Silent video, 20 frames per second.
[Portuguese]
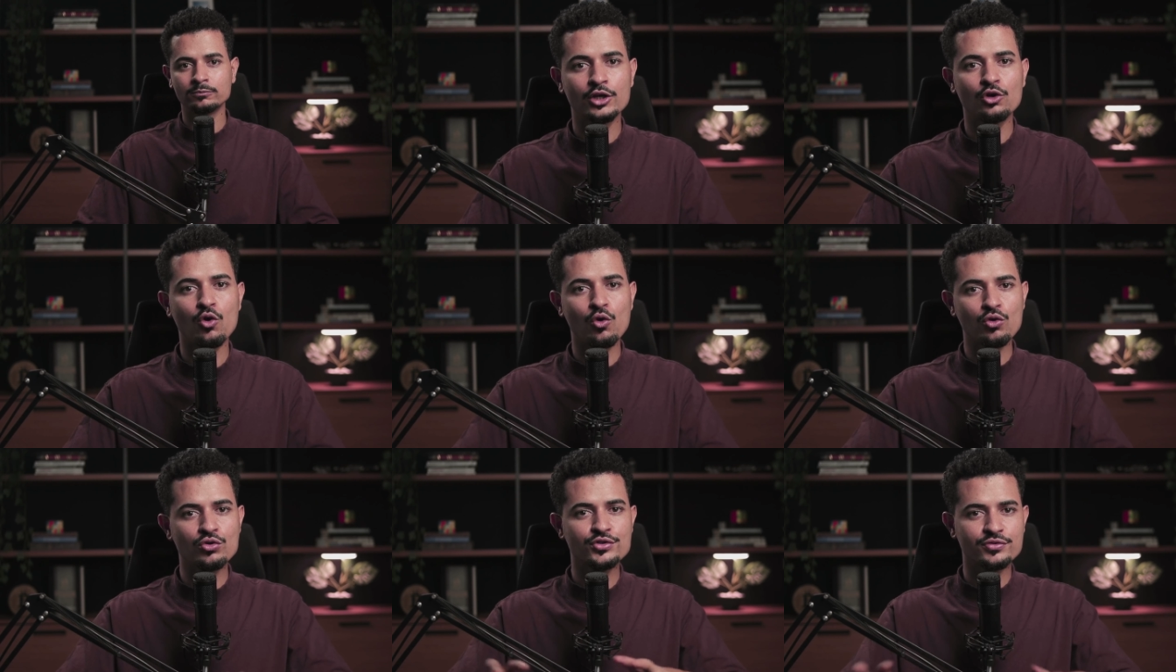e
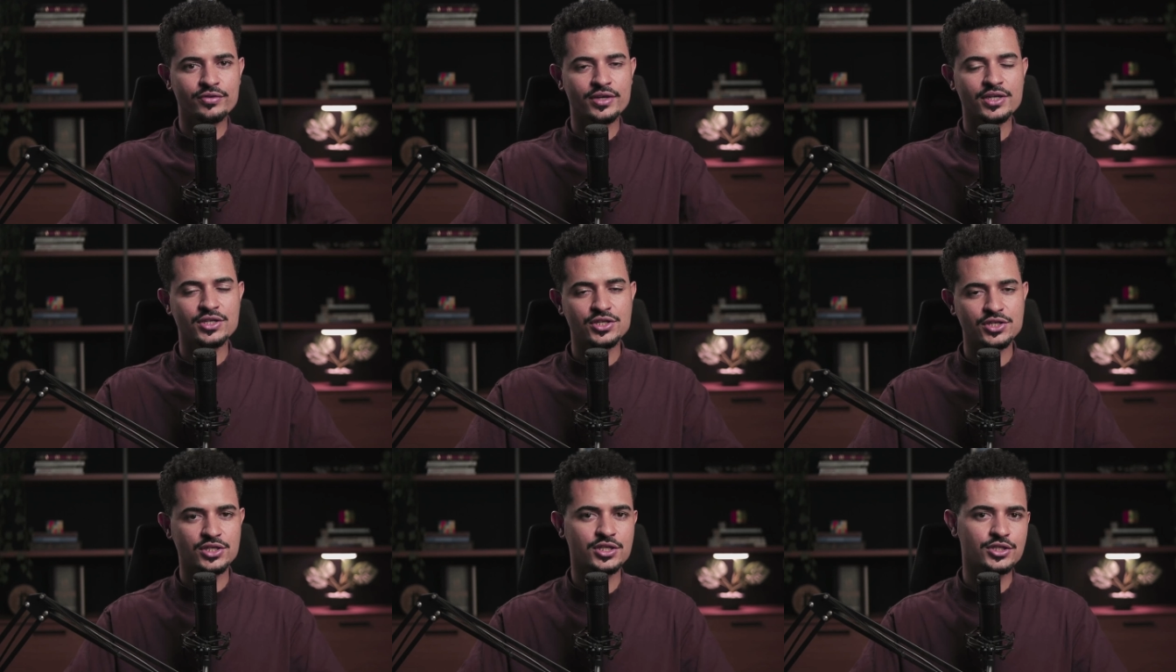com os
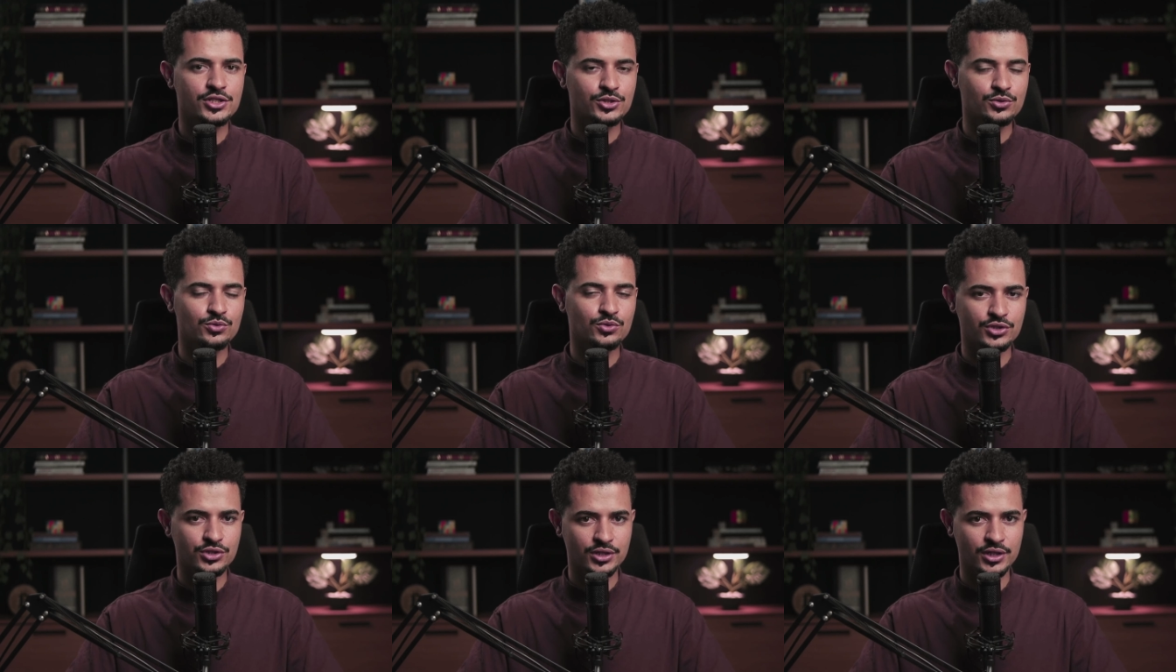
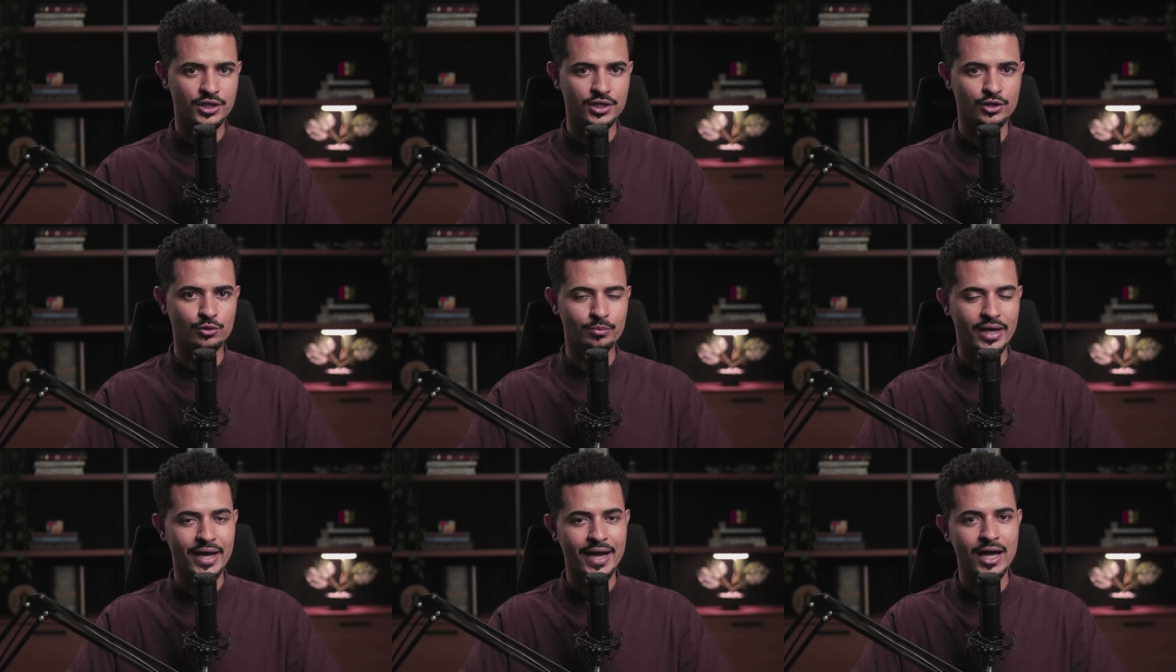vestígios de
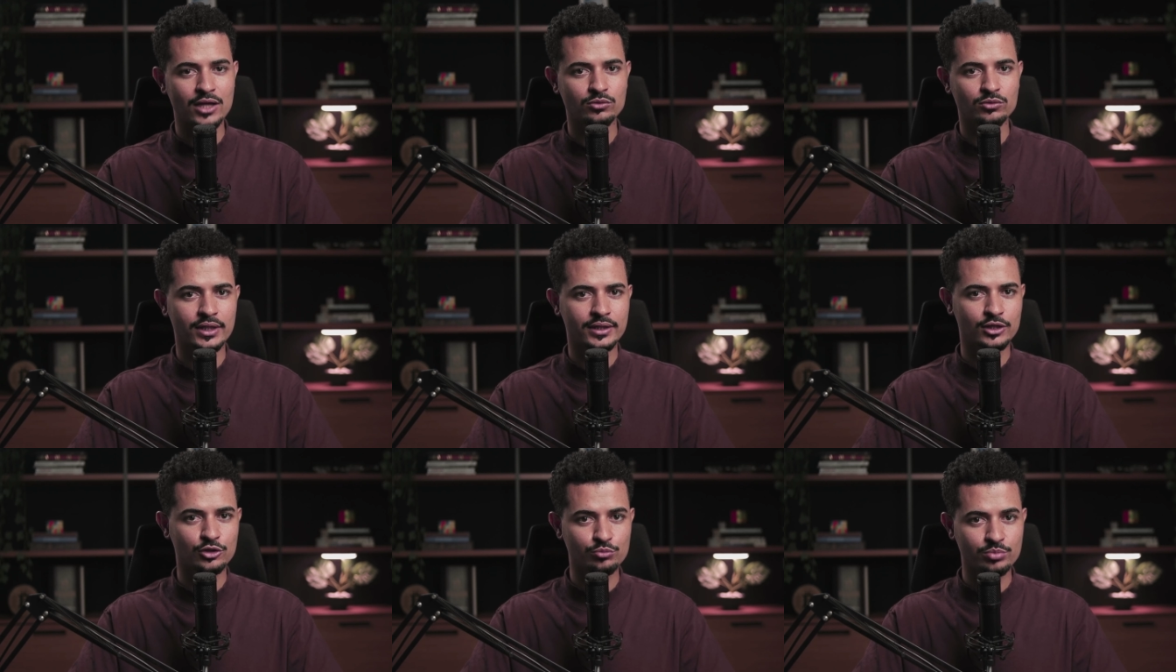que o mercado
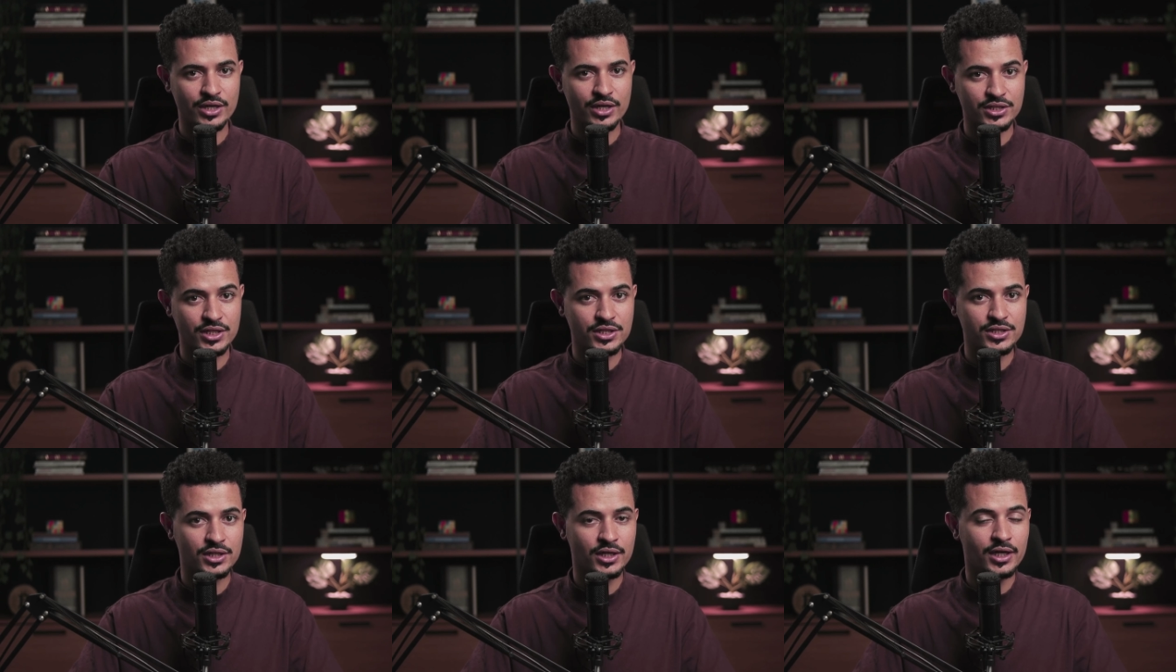está dando para a
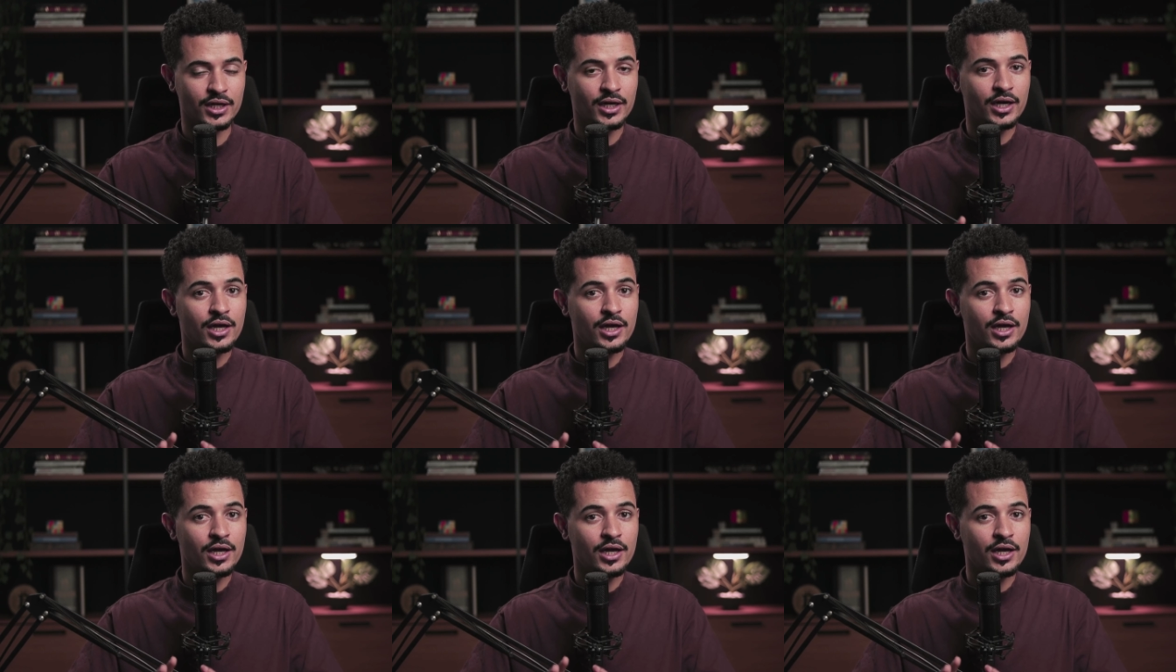gente